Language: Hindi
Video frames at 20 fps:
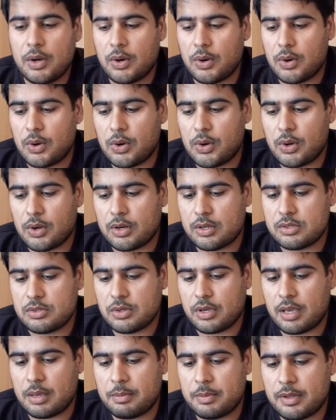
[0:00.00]
और जो
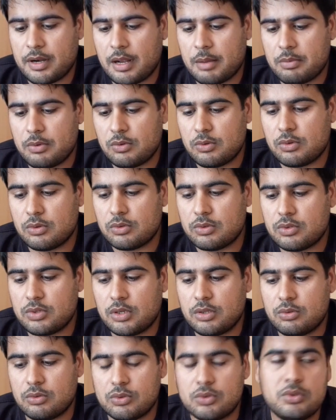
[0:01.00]
है फिर आप लोगों को जो
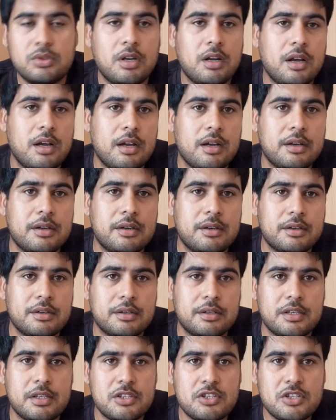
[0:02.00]
है दूसरा
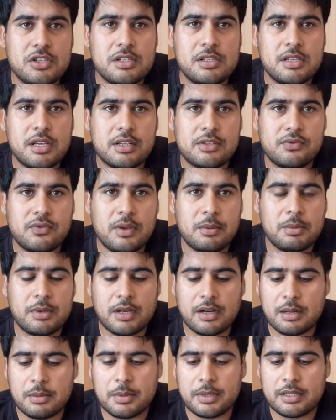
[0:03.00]
इंजन या स्वेप
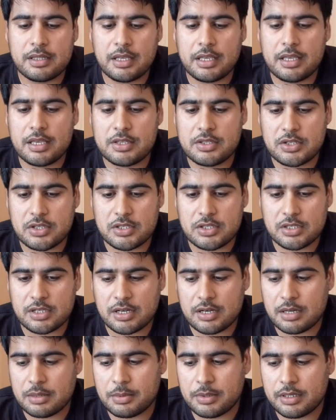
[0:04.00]
करना पड़ता है या चेंज
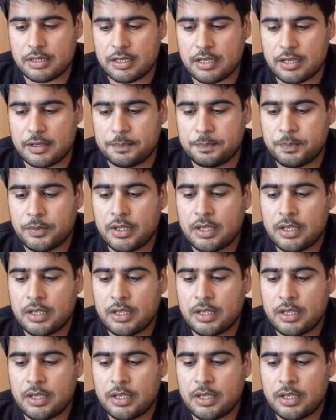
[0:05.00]
करना पड़ता है